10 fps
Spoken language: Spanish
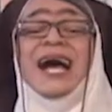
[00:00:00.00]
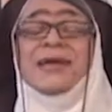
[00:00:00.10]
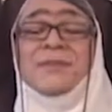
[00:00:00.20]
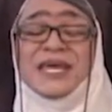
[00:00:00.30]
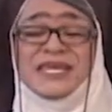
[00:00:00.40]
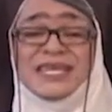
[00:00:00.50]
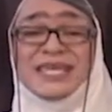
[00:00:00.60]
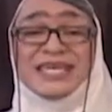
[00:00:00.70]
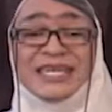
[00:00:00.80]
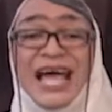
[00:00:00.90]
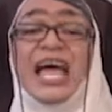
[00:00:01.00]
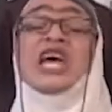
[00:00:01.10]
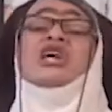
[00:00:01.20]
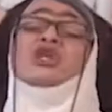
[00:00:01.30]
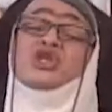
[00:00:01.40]
¡Ay, bendita!
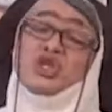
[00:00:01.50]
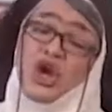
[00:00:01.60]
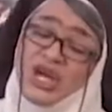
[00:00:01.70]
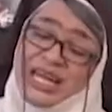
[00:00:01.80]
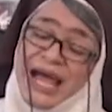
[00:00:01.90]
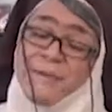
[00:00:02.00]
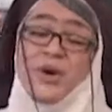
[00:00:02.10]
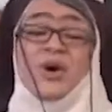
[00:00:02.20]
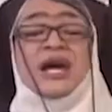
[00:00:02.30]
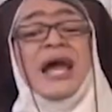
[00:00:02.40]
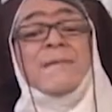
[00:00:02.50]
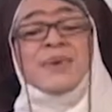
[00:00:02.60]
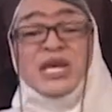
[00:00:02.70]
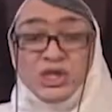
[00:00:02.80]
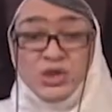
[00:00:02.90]
Soy la monja
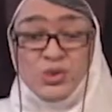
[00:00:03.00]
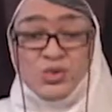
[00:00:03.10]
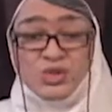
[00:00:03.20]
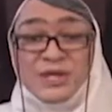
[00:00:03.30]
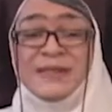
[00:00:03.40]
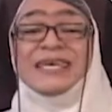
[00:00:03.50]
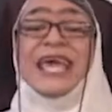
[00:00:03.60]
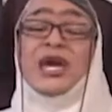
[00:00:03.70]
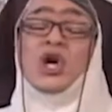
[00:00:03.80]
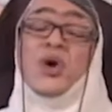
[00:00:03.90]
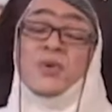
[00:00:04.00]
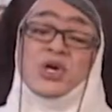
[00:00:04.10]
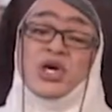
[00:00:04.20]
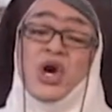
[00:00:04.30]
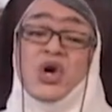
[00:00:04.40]
pictures y en
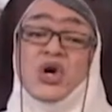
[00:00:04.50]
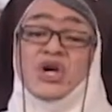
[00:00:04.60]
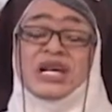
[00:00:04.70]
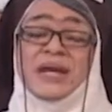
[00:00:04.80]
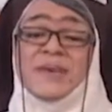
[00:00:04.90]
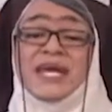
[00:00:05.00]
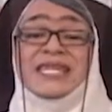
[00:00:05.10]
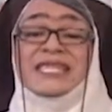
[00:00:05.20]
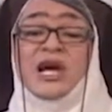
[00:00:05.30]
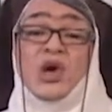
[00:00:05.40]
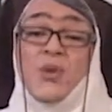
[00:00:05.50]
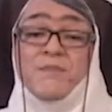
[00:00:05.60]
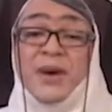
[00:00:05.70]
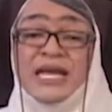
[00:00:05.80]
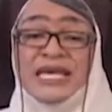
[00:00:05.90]
comunión con Reverenda
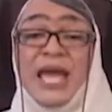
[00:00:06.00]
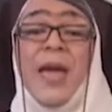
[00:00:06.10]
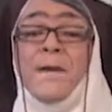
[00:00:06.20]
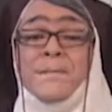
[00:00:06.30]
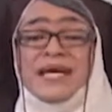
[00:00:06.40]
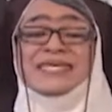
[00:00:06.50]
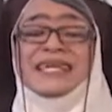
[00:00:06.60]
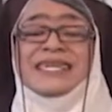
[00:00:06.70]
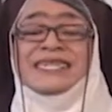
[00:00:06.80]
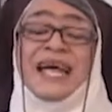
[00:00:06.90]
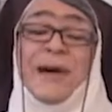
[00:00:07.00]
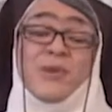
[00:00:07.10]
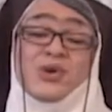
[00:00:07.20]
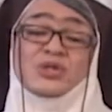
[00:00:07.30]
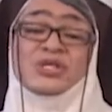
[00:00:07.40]
Company
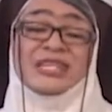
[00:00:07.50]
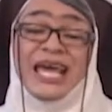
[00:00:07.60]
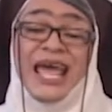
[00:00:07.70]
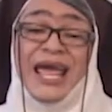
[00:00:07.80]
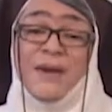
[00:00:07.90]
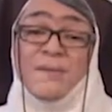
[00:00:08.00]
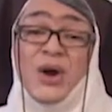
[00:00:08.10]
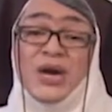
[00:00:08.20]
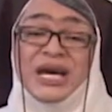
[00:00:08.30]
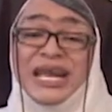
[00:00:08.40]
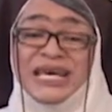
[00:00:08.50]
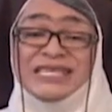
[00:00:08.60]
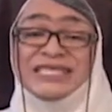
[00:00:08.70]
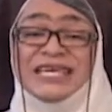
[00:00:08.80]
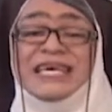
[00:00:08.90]
presentamos
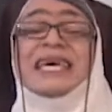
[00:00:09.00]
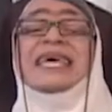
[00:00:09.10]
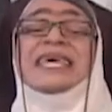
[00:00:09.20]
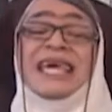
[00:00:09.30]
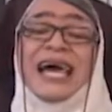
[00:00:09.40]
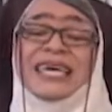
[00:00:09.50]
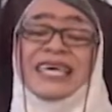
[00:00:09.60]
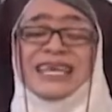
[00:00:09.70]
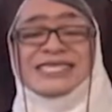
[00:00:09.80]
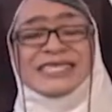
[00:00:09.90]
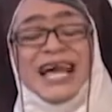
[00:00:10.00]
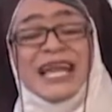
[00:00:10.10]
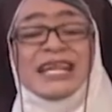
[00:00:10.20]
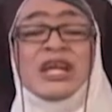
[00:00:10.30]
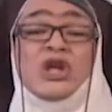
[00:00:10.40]
Democracy. Y aquí
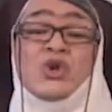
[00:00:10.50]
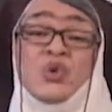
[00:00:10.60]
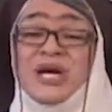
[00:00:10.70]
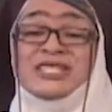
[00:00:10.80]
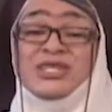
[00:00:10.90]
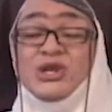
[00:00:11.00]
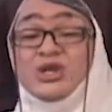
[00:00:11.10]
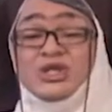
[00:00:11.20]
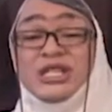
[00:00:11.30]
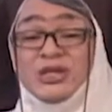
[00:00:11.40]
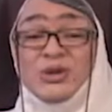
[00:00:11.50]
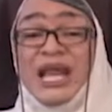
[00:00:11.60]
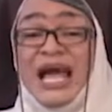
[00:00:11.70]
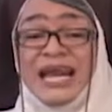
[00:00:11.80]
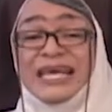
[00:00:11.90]
están nuestros
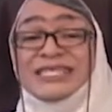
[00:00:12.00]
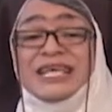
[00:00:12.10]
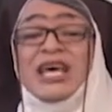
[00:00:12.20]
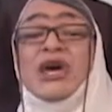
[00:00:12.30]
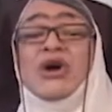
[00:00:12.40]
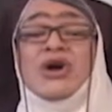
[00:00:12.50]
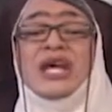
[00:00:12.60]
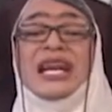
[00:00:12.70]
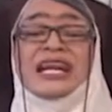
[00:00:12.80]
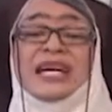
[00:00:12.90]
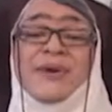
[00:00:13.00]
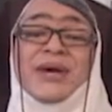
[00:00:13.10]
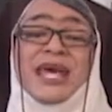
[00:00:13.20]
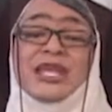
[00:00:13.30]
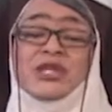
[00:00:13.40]
titulares con el
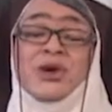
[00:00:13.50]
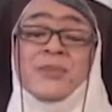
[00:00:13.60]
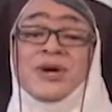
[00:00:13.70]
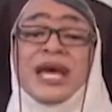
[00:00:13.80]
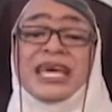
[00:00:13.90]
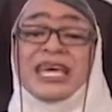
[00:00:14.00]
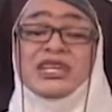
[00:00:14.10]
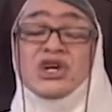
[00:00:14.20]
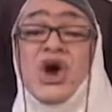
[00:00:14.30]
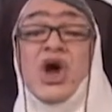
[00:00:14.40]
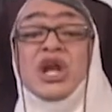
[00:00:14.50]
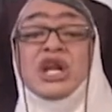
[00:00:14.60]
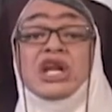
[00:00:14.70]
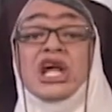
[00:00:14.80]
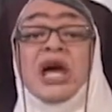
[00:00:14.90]
reverendo monaguillo
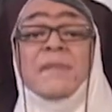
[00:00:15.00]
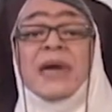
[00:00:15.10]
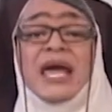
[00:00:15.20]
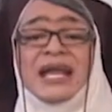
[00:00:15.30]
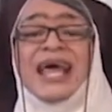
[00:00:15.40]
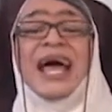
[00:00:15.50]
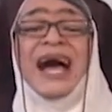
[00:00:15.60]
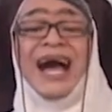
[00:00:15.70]
Radamel.